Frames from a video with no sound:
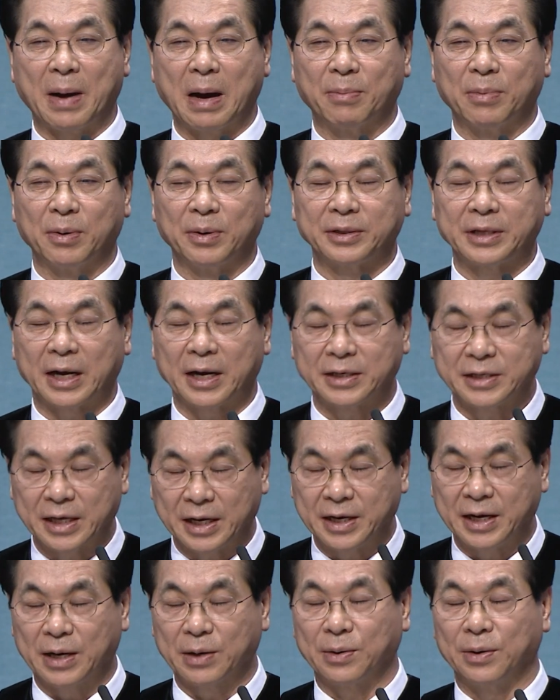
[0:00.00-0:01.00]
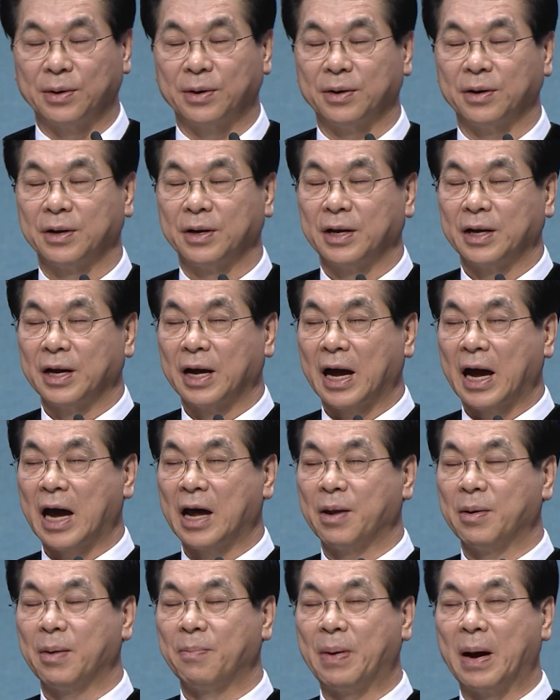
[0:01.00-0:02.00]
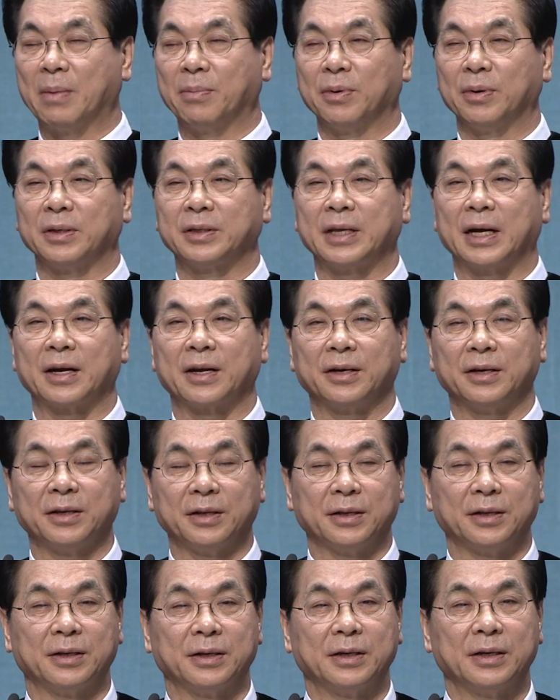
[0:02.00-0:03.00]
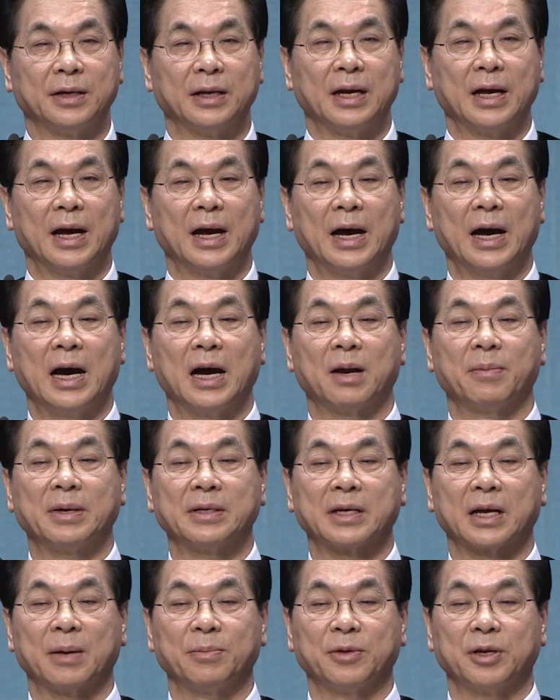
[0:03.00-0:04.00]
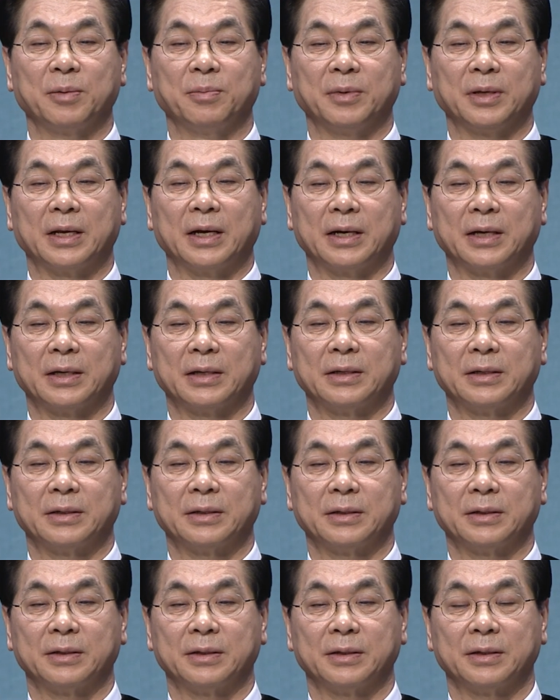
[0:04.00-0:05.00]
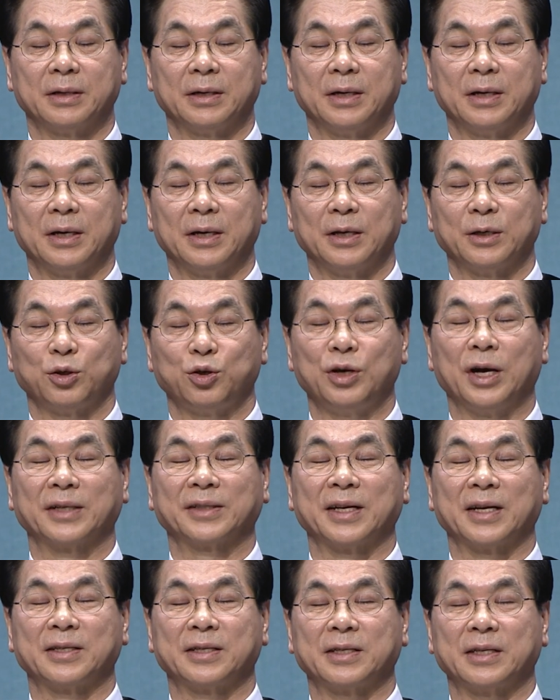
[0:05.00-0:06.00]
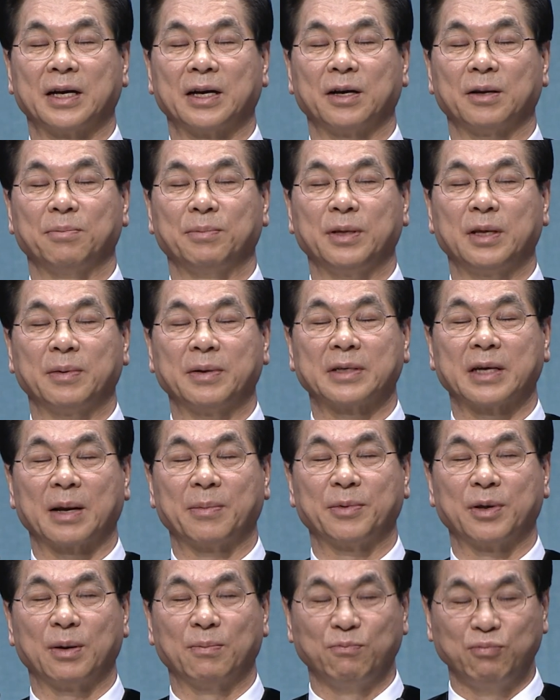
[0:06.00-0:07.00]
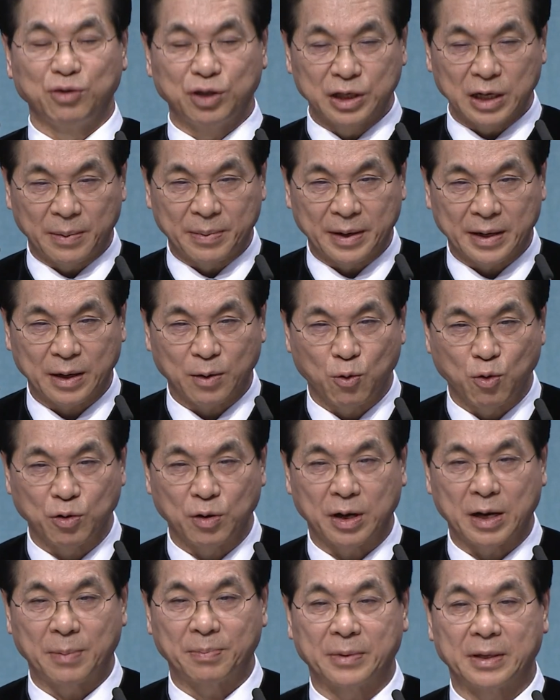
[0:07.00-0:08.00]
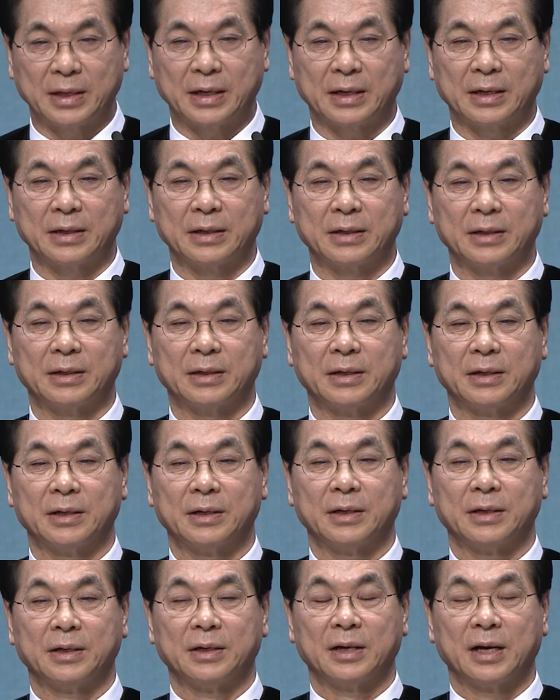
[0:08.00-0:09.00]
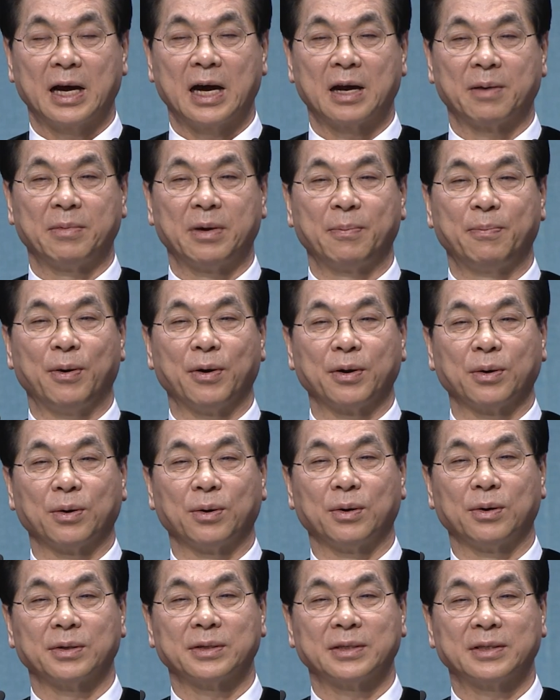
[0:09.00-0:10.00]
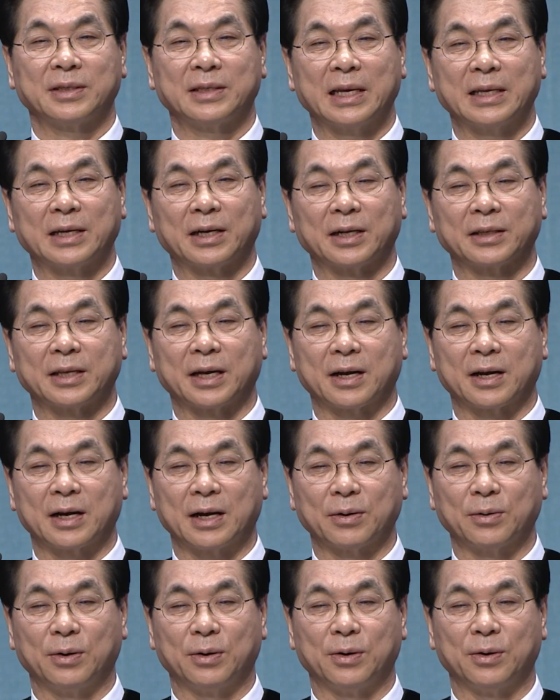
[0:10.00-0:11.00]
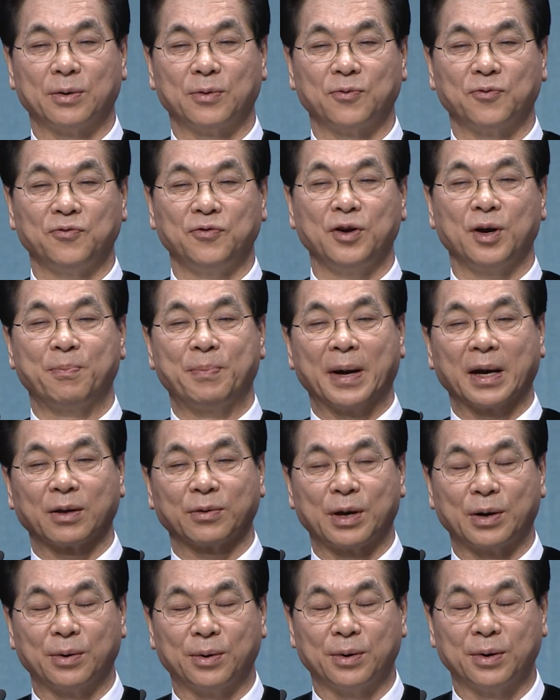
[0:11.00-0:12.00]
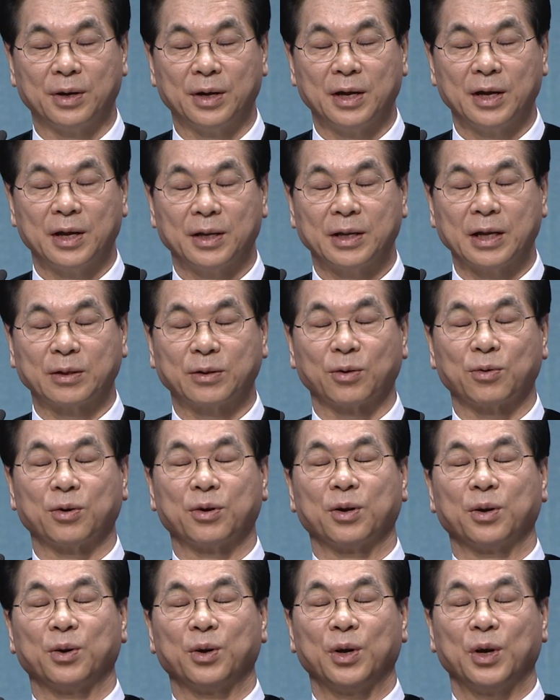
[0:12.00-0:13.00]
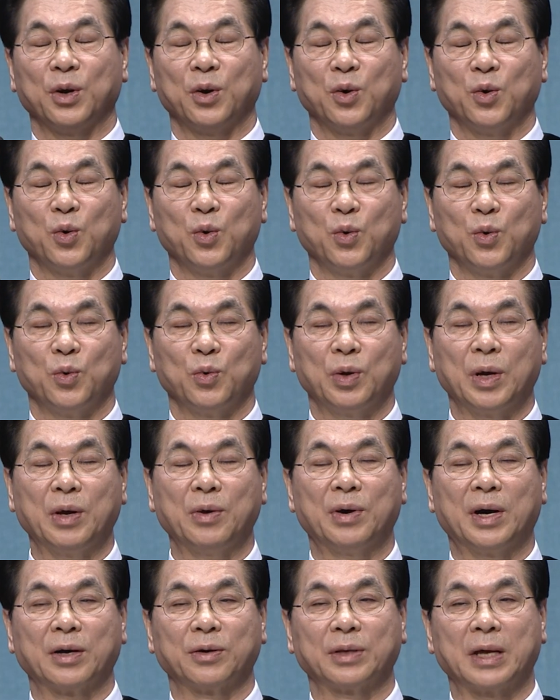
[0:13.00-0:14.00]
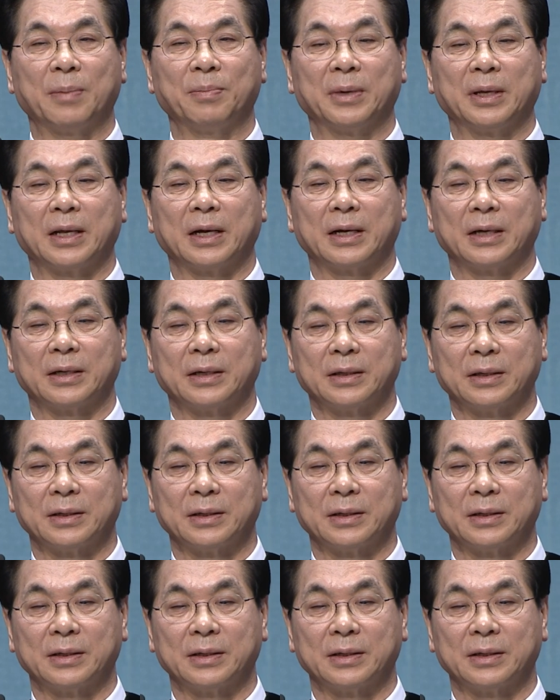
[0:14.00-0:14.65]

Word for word: 방법을 따르지 아니하고 하나님의 방법을 따르는 하나님의 사람들입니다. 죄악된 세상은 믿음의 사람들을 무차별하게 공격합니다. 하나님을 버리고 세상을 따르라고 위협하기도 하고 때때로 우리를 회유하기도 합니다.